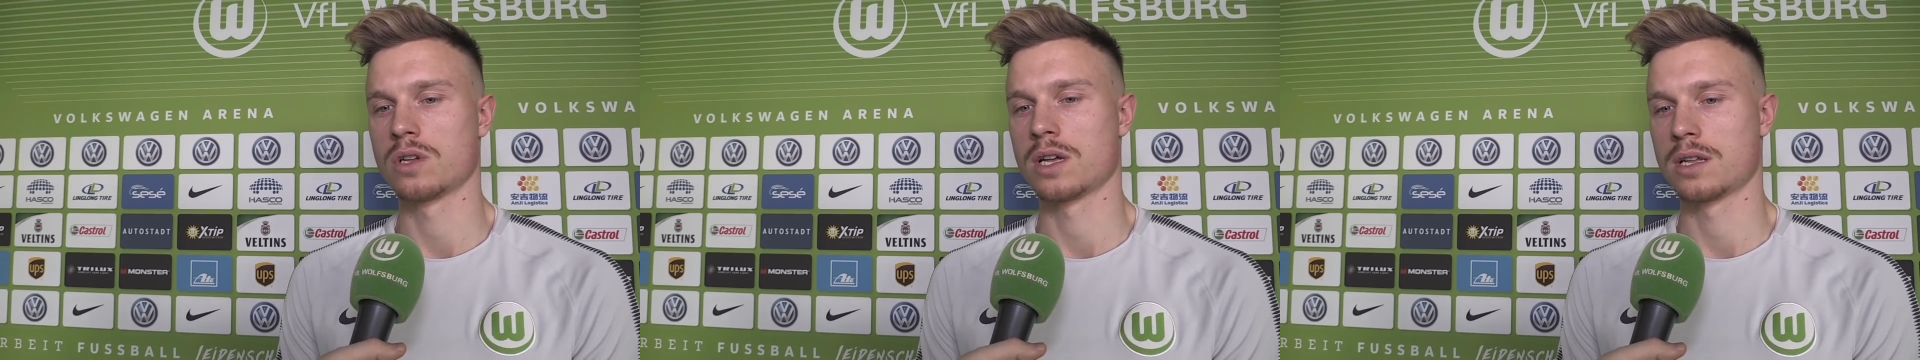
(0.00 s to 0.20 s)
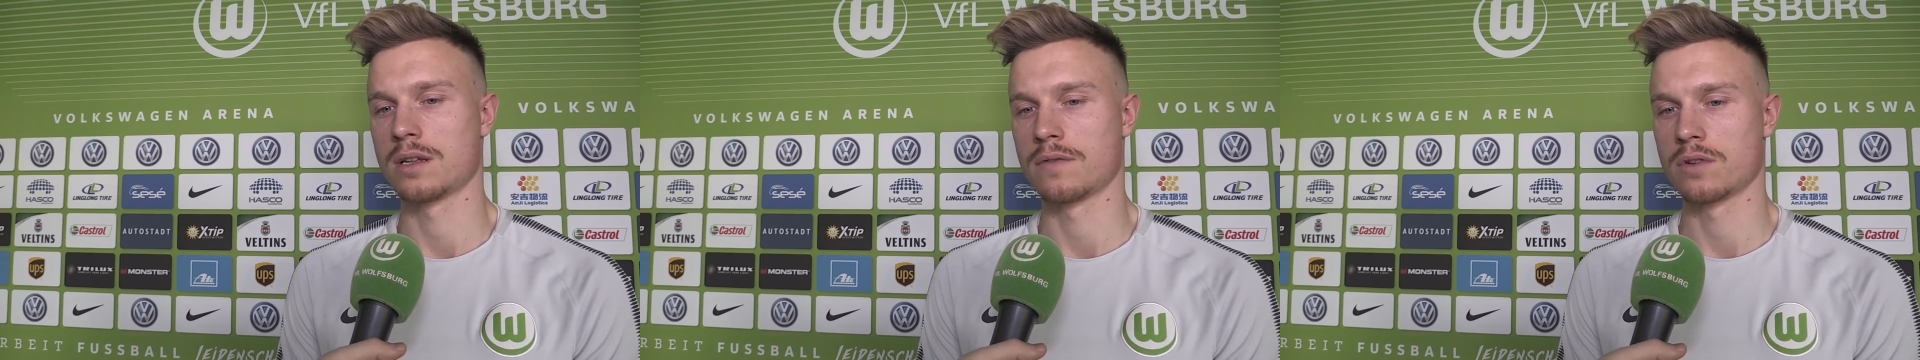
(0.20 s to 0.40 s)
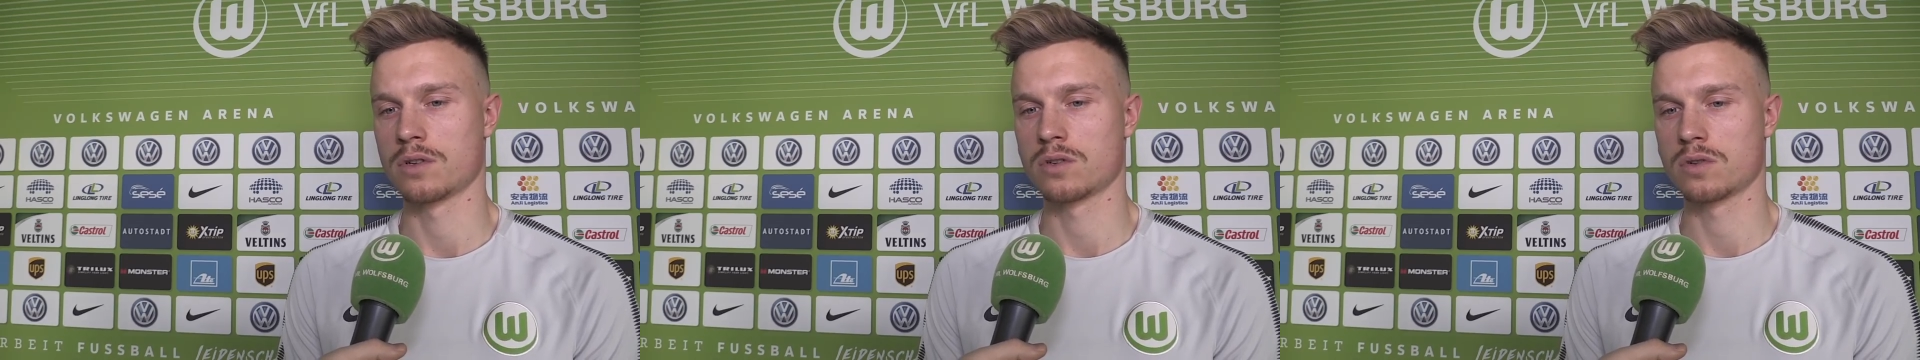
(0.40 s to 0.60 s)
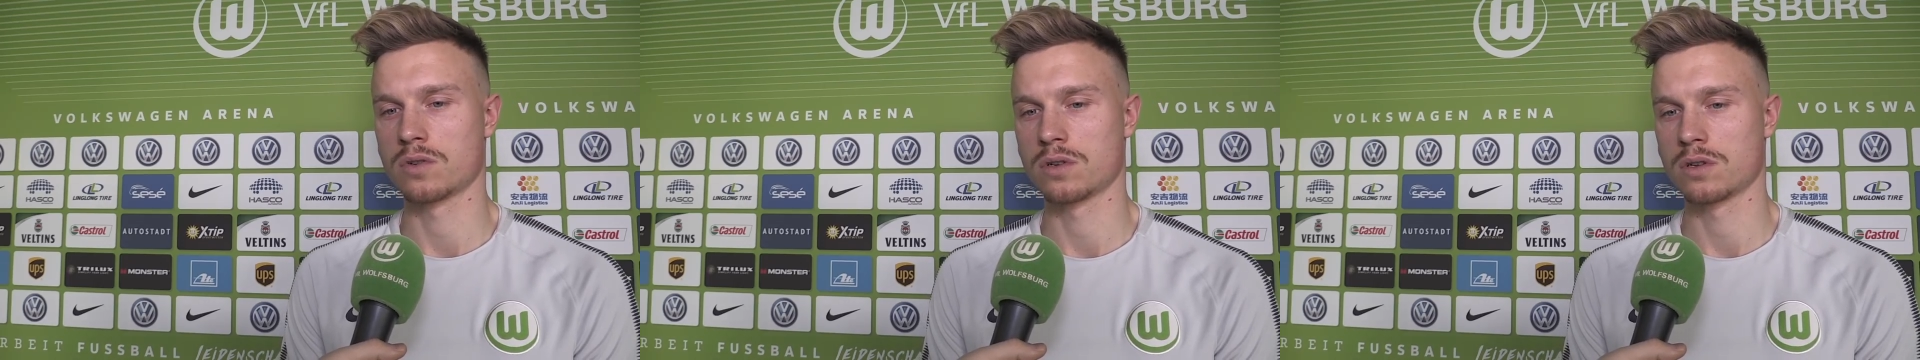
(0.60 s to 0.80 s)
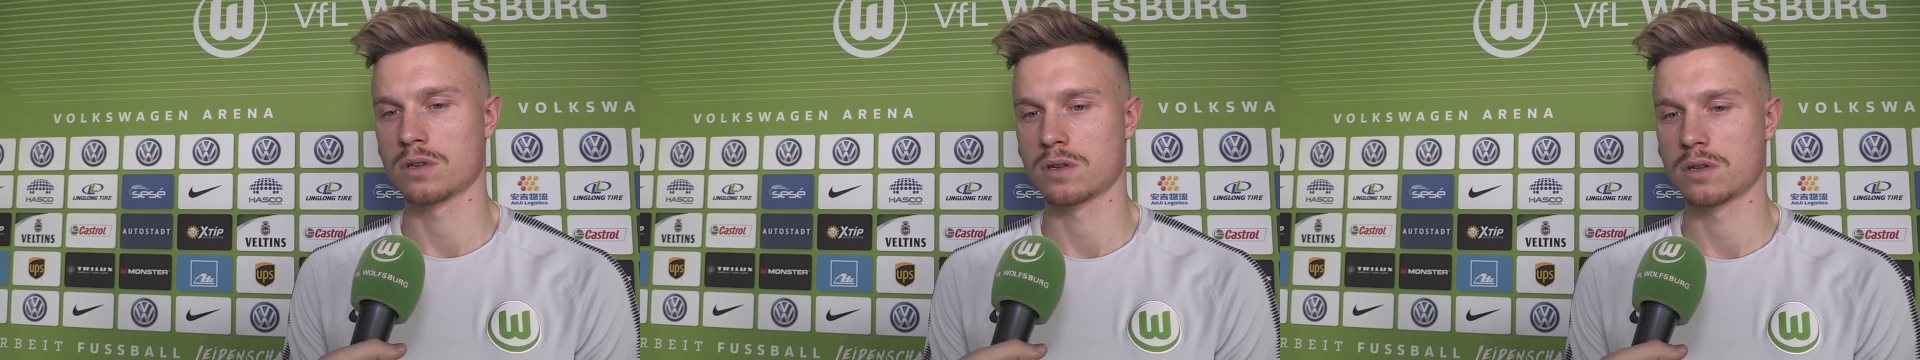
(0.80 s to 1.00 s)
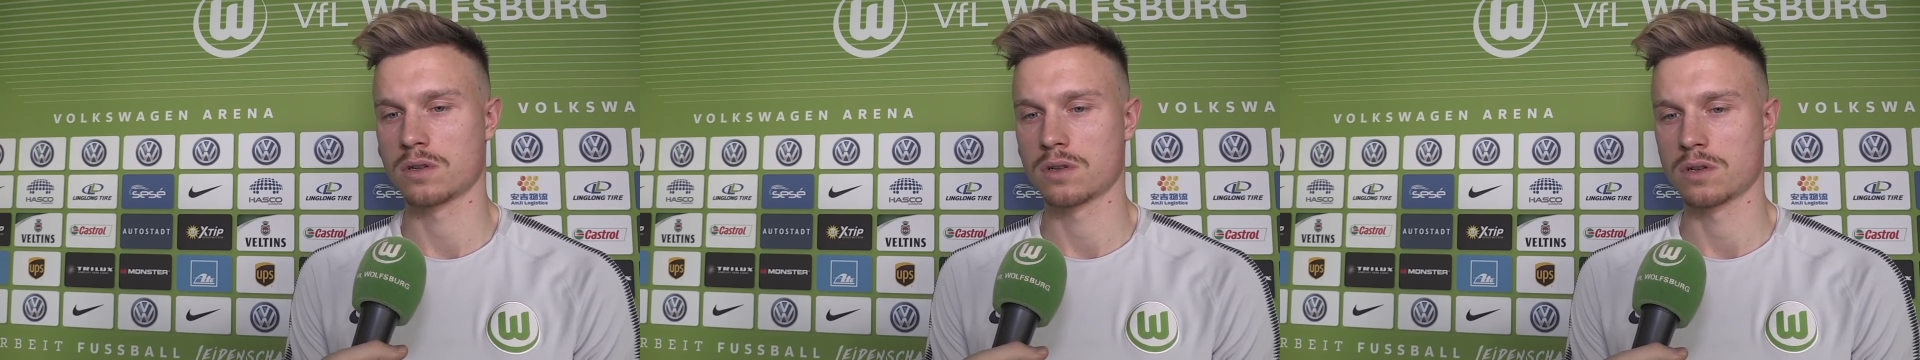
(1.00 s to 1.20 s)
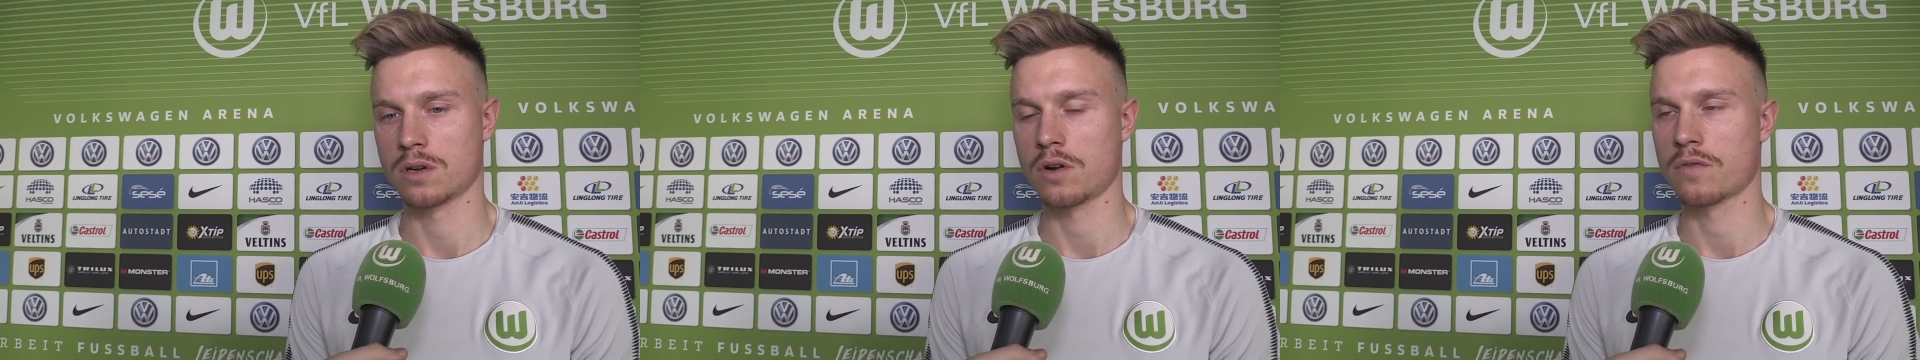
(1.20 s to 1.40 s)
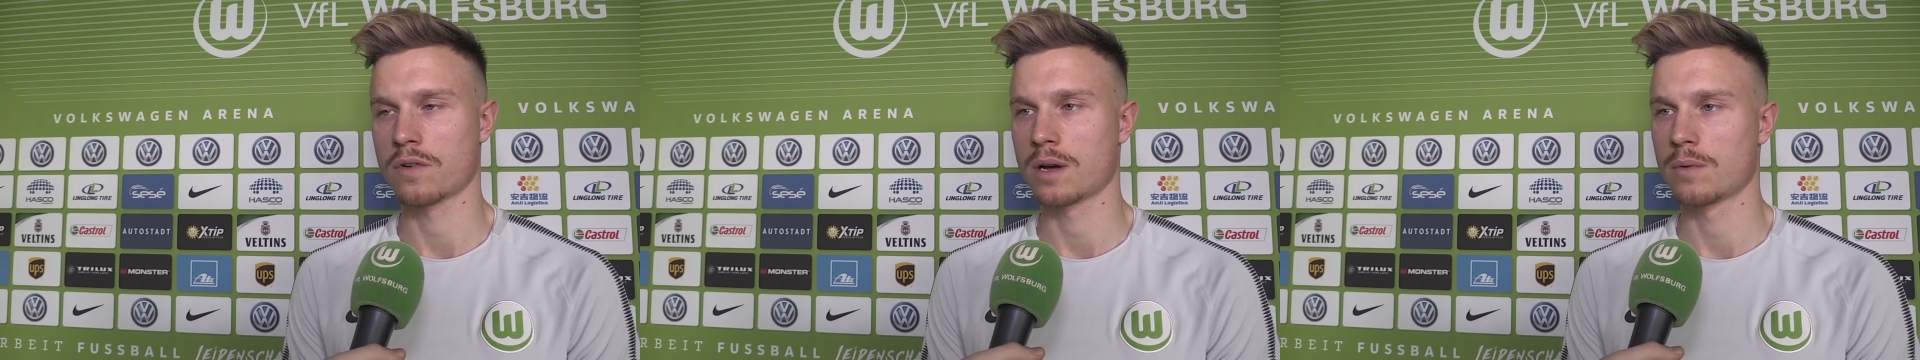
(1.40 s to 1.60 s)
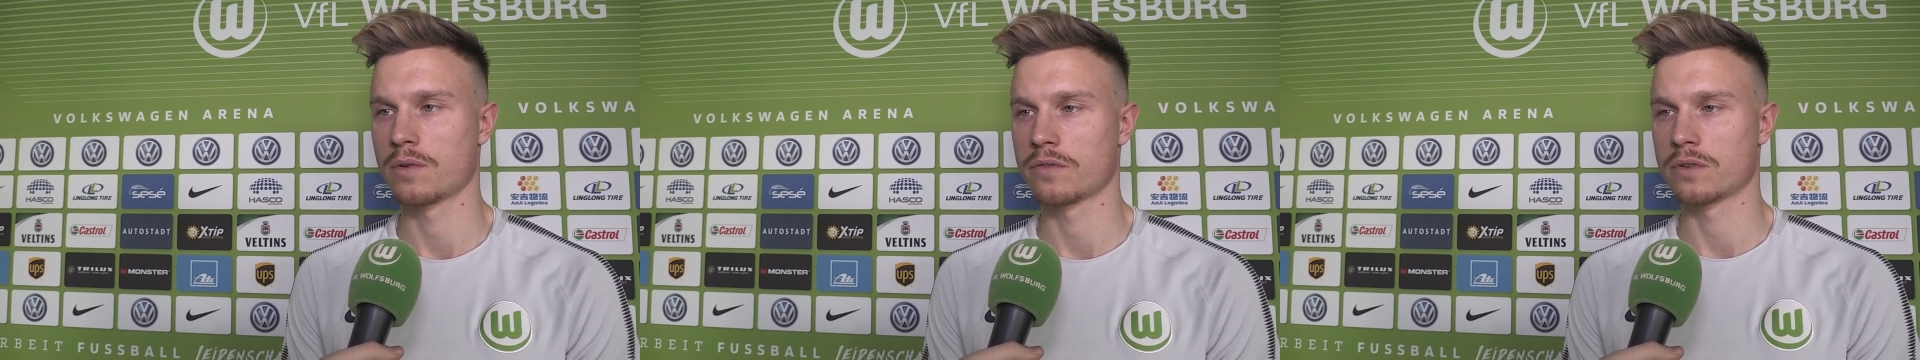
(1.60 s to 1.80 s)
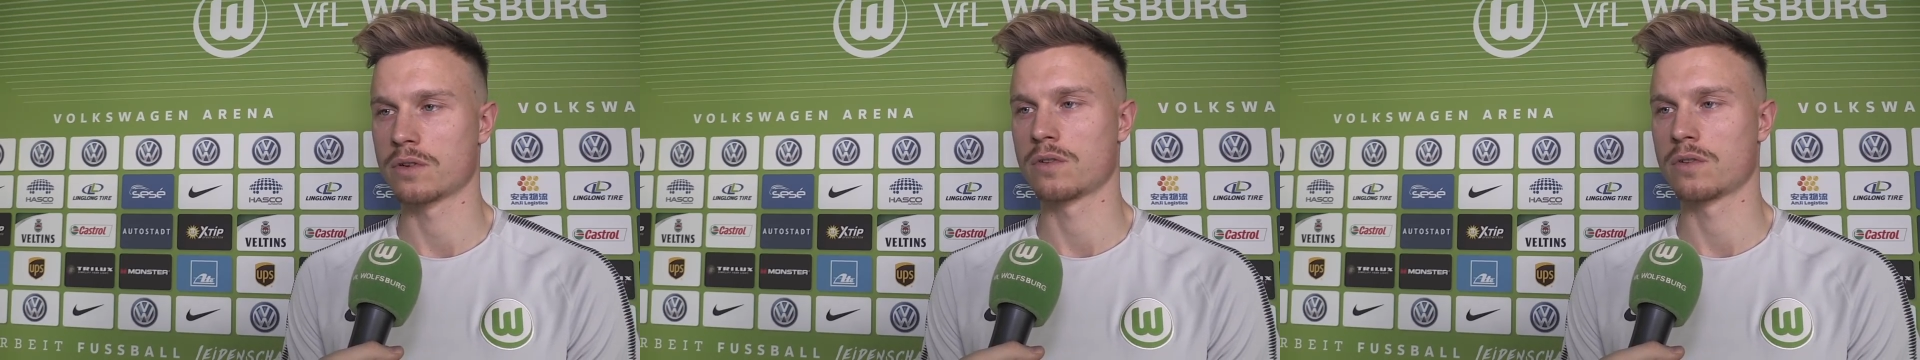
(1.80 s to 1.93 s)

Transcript: ja, da wird schon eine Aufgabe